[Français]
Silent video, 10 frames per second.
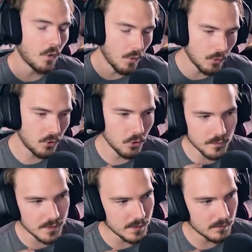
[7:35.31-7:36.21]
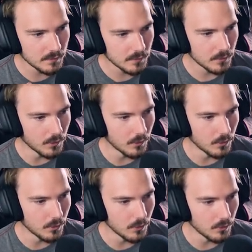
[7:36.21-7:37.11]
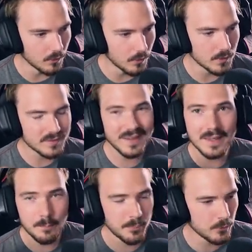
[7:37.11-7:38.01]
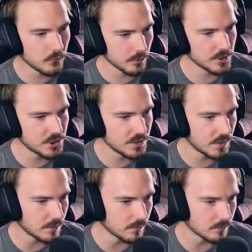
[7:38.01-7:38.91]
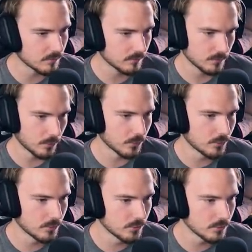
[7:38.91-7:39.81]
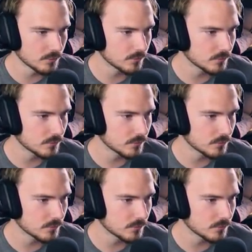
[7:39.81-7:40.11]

On connaît. Euh, très peu original, hein. pour le coup.